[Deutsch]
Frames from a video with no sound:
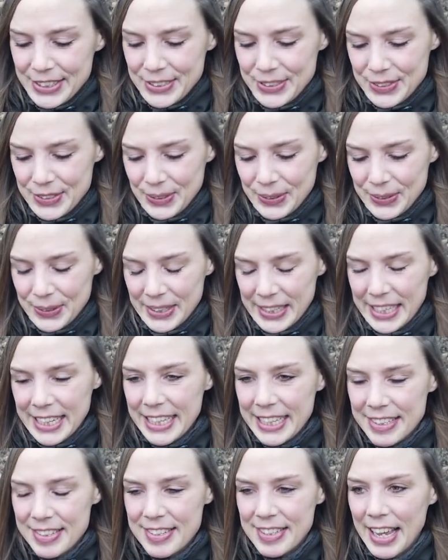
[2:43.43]
So,
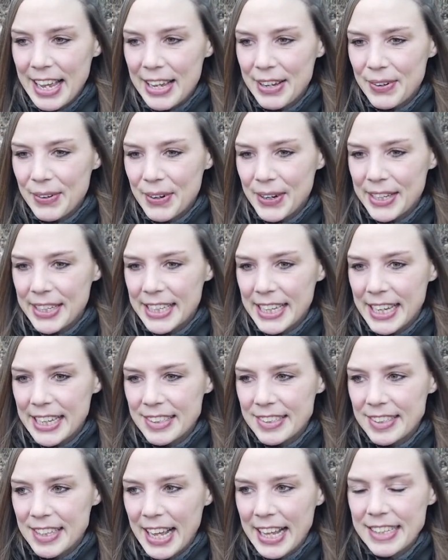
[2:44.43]
ich zeige euch
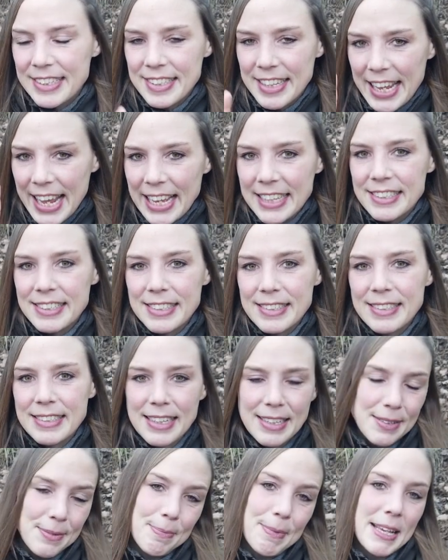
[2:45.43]
jetzt als erstes
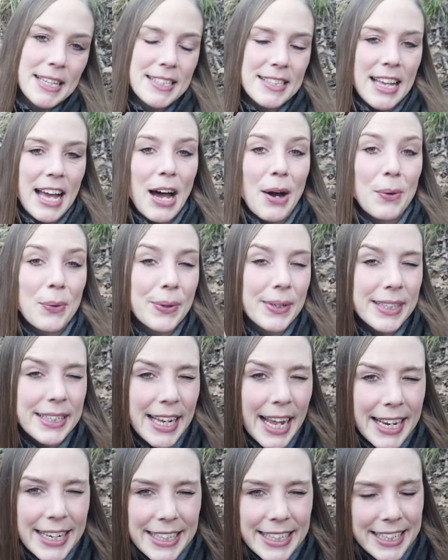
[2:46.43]
das Messer
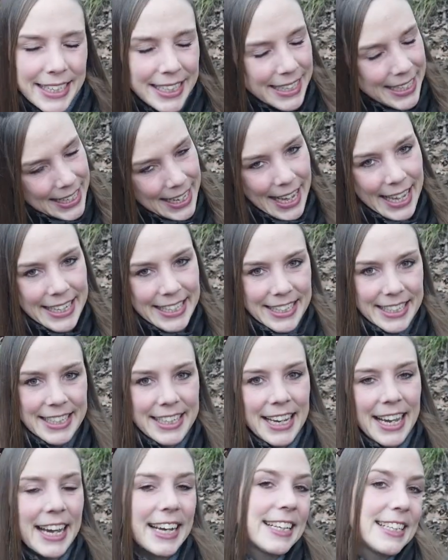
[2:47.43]
und dann die
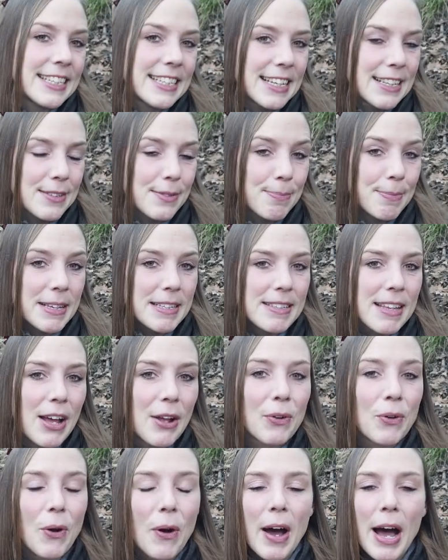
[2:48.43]
Kleinigkeit, die das
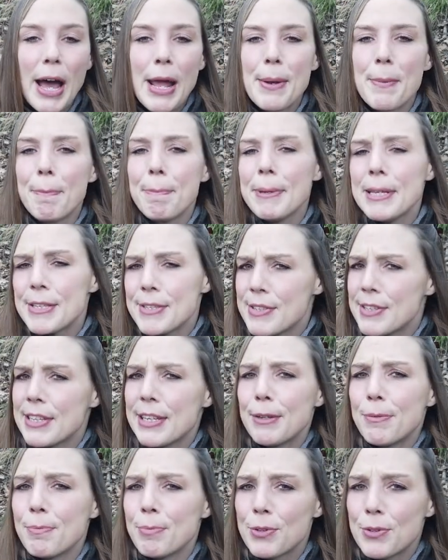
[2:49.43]
Messer noch ein
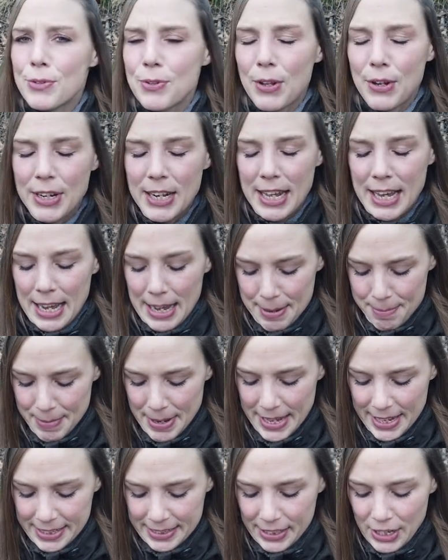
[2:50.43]
bisschen besonderer
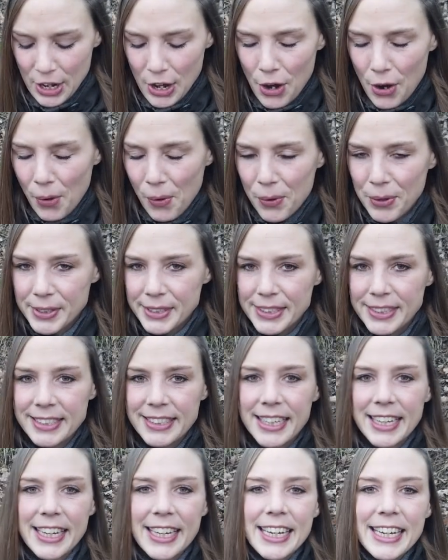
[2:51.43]
macht. Und
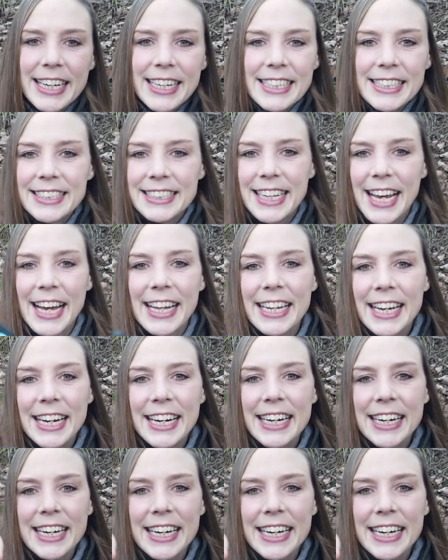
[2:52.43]
tada!